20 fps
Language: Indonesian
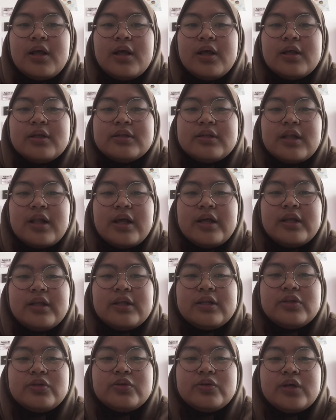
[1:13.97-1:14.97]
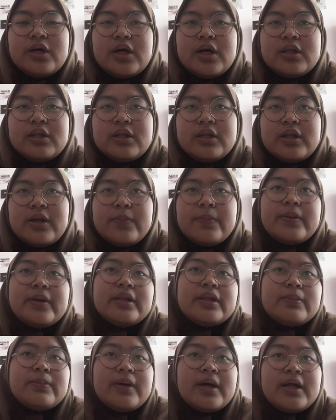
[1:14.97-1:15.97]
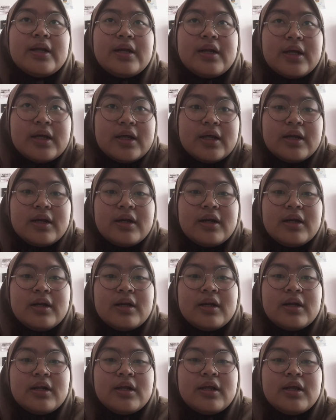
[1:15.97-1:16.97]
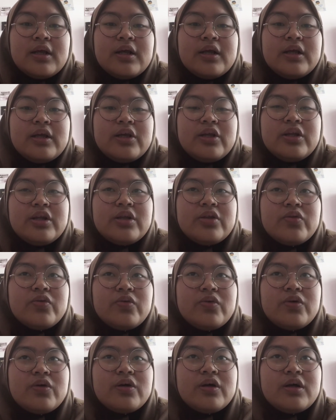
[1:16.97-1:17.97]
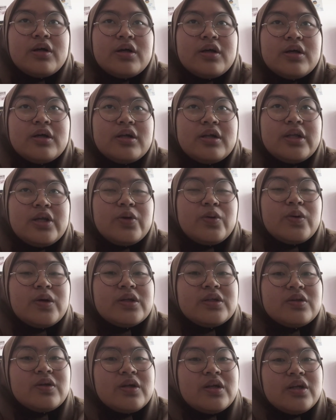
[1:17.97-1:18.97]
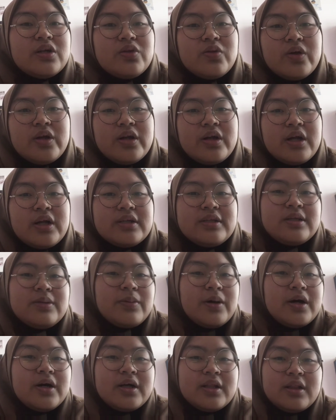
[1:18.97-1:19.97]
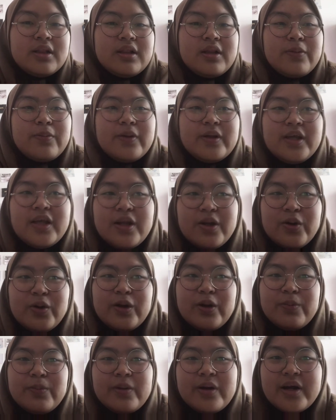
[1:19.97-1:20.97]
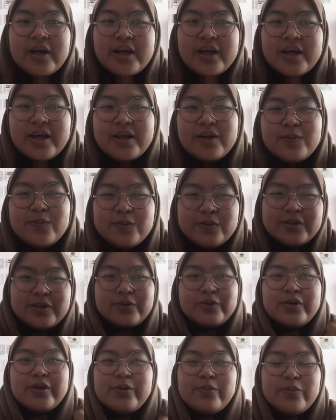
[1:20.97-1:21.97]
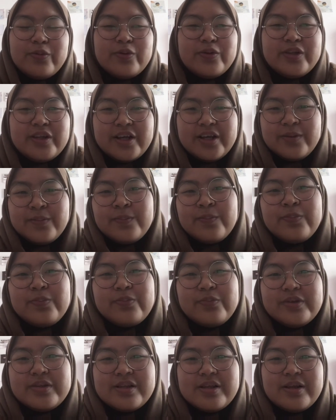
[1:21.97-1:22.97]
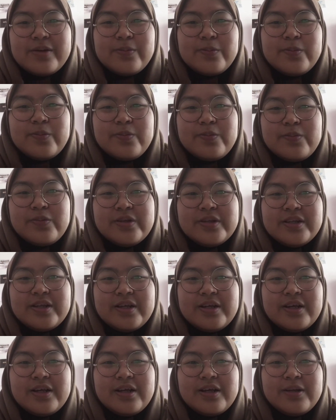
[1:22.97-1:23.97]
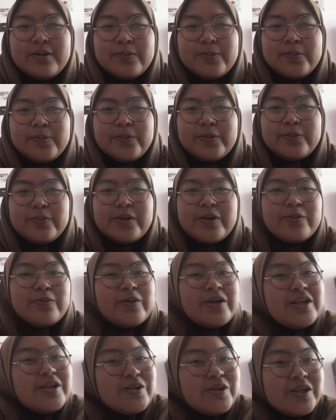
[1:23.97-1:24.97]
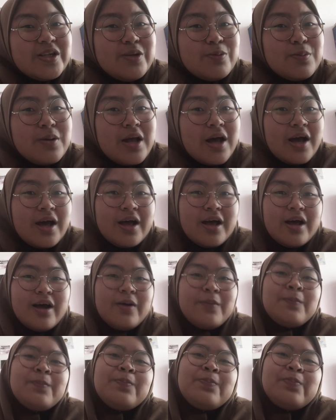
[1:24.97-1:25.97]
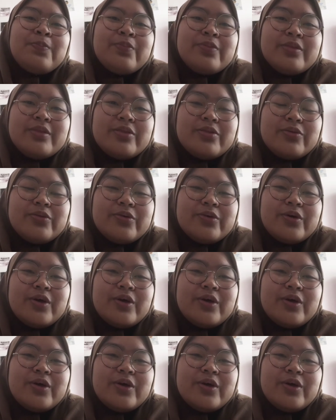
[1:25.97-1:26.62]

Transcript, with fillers: selain juga tentang pertemanan ini tuh uh, lingkungan sekolahnya tuh asik banget apalagi ada kolam renang ya kan uh seru deh pokoknya bisa bisa bermain-main juga di belakang tuh